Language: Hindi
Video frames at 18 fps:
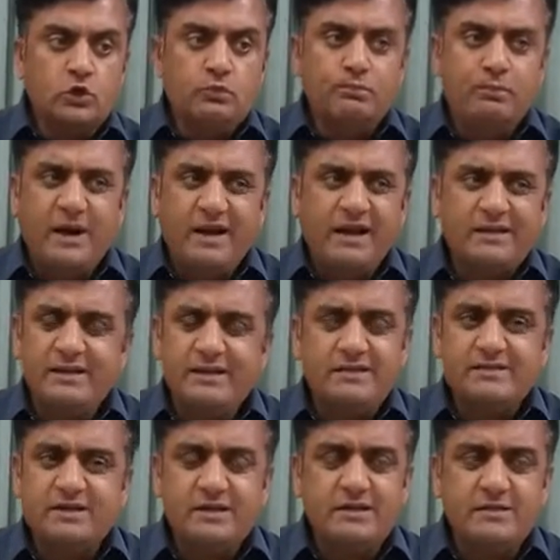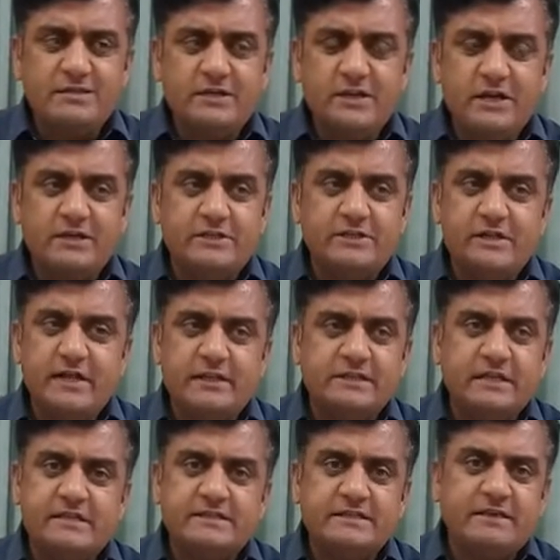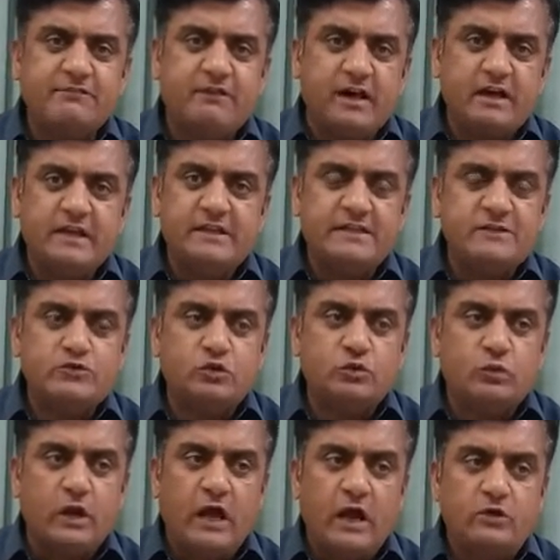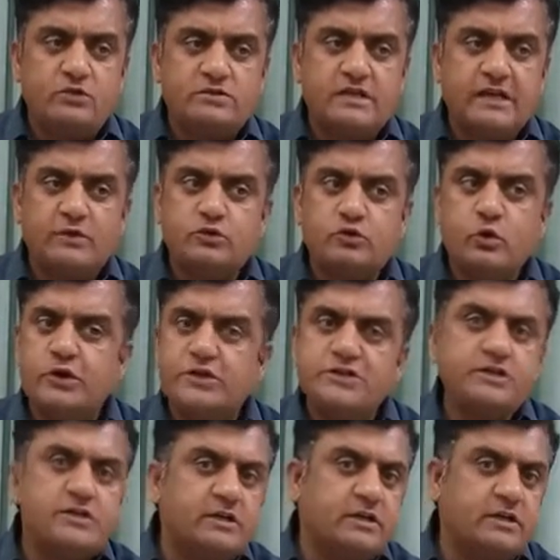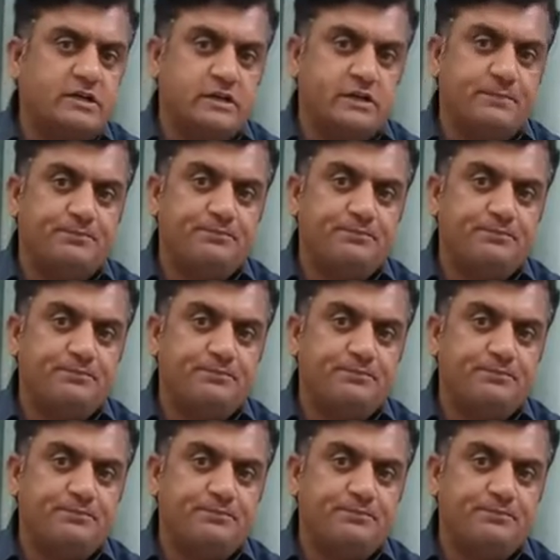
बारह तेरह साल इसकी एज थी एक दिन इसके वालद ने इसको बुलाया उसने इसको एक शर्ट दी